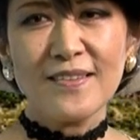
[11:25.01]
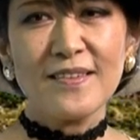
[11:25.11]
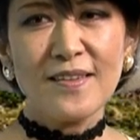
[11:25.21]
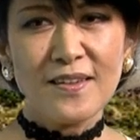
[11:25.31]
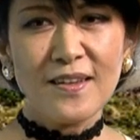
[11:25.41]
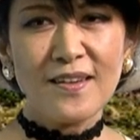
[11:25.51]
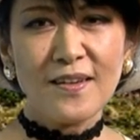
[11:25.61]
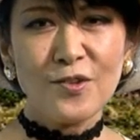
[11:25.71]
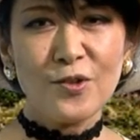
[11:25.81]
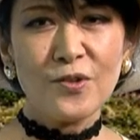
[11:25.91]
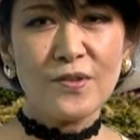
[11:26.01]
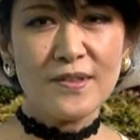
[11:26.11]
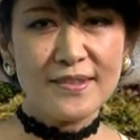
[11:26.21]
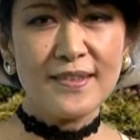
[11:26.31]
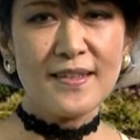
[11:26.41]
うなんかこ
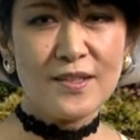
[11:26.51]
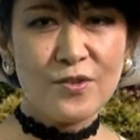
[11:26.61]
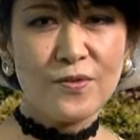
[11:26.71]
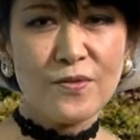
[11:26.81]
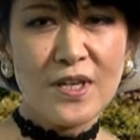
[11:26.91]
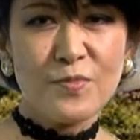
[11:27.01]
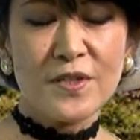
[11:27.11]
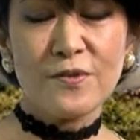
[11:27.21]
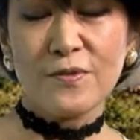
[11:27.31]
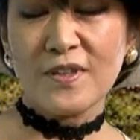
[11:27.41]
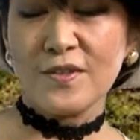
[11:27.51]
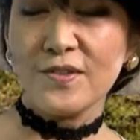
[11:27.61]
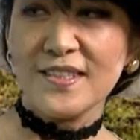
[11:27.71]
うあの幅広く楽